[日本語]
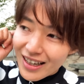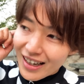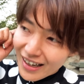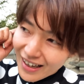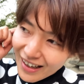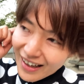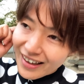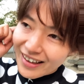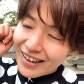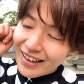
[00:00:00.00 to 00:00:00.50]

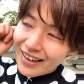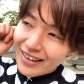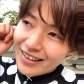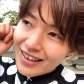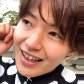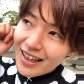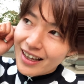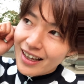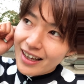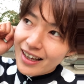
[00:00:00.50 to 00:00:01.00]
はい、
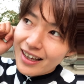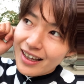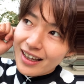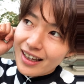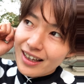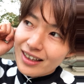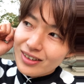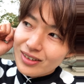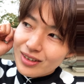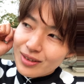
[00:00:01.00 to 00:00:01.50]
で、
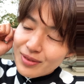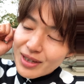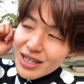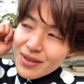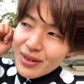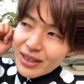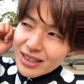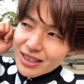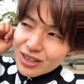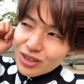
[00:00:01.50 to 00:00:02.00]

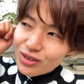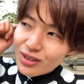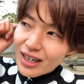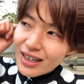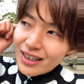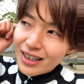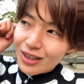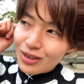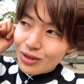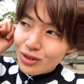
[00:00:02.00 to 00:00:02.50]
今ねちょっと
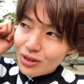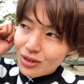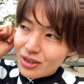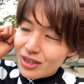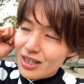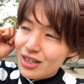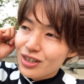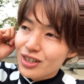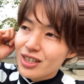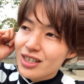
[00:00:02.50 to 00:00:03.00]
アンケートを取っ
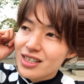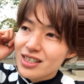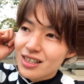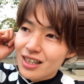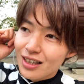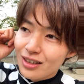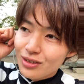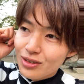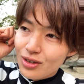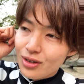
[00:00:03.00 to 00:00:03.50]
てるんです
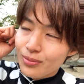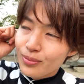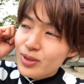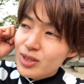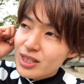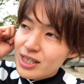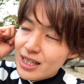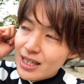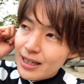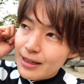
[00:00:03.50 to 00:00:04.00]
けど、も
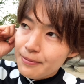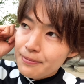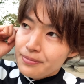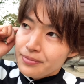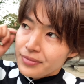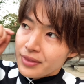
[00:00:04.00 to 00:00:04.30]
し